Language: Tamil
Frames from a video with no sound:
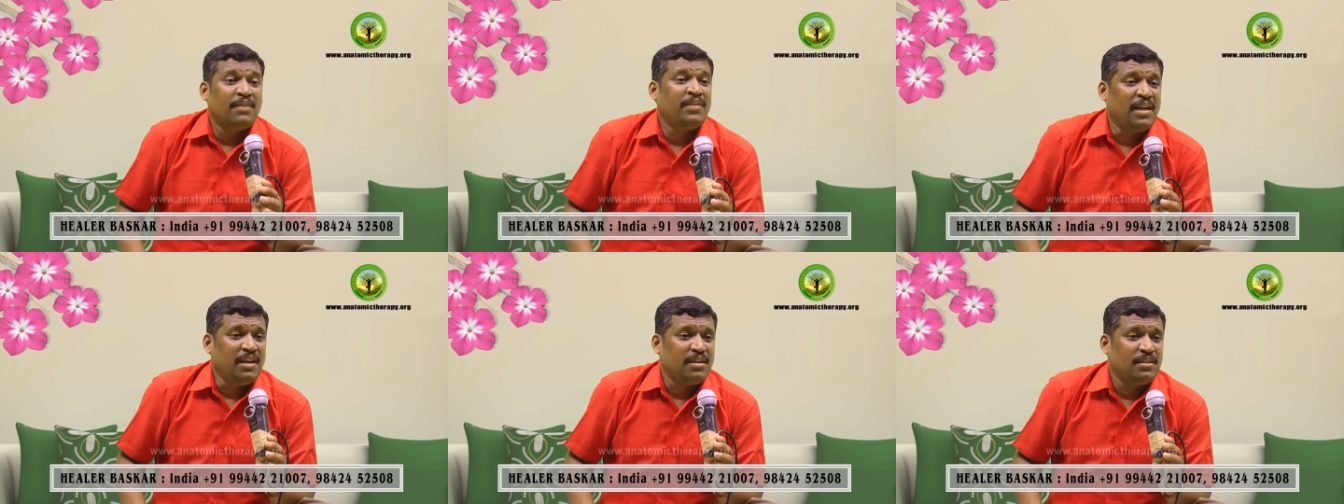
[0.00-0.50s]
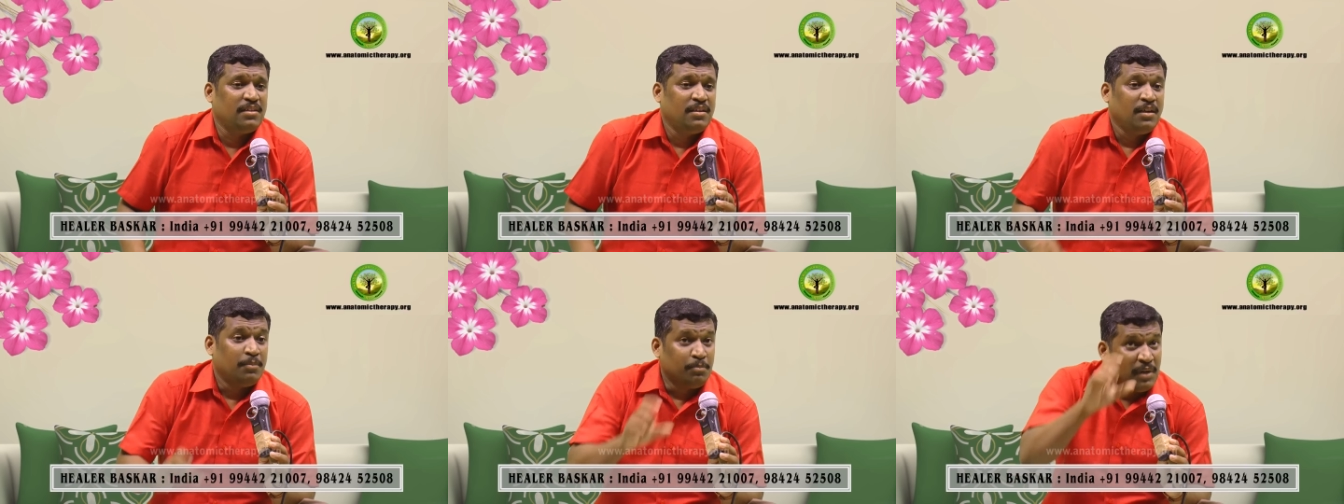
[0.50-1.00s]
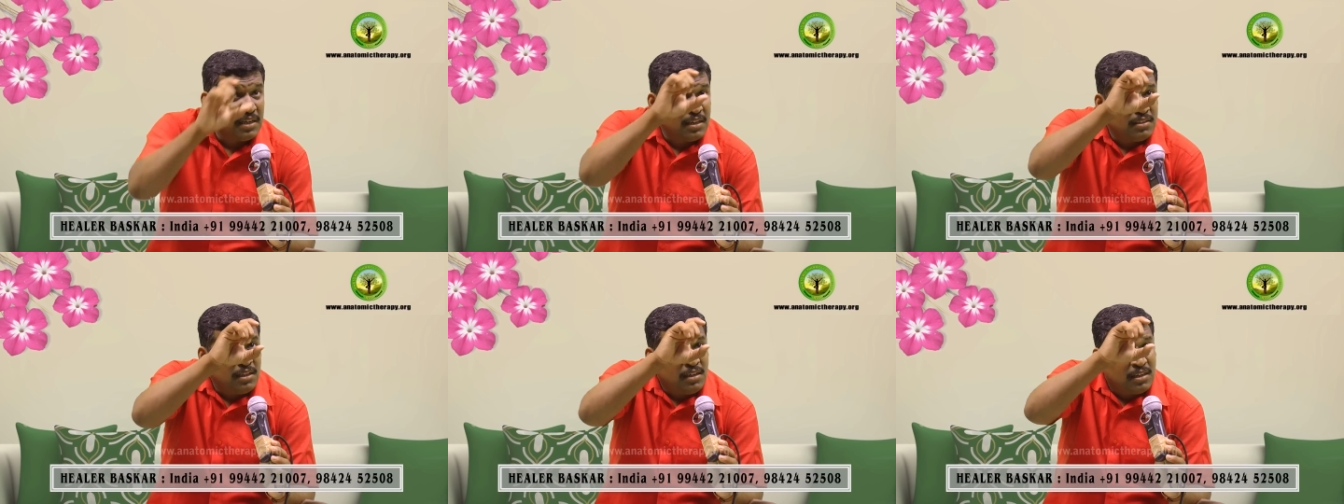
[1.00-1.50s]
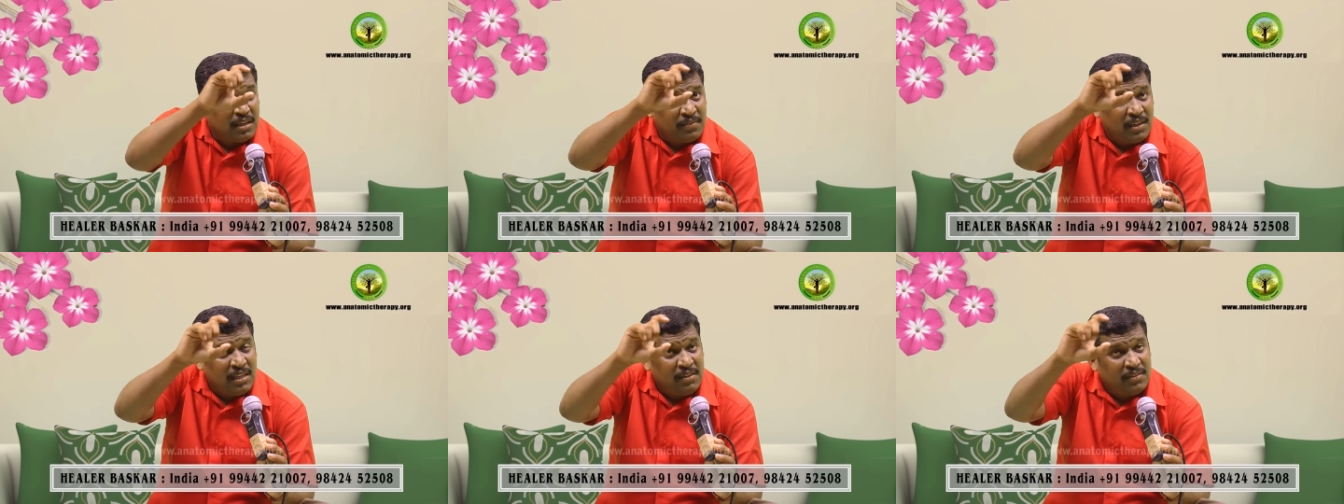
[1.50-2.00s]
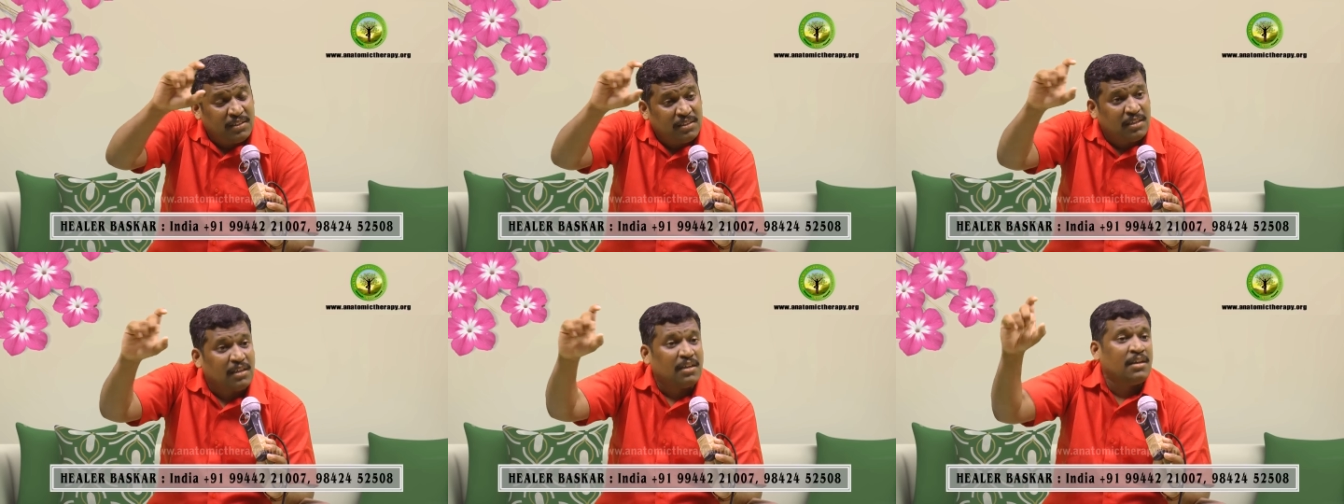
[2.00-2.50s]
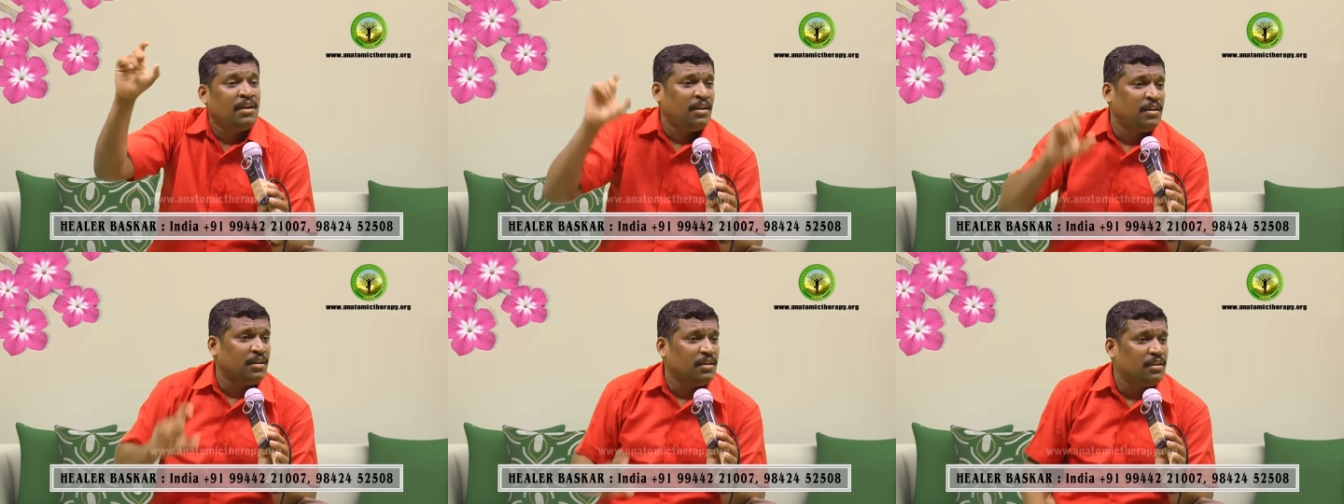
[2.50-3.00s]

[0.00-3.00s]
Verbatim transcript: கவலை மனதில் கவலை வந்தால்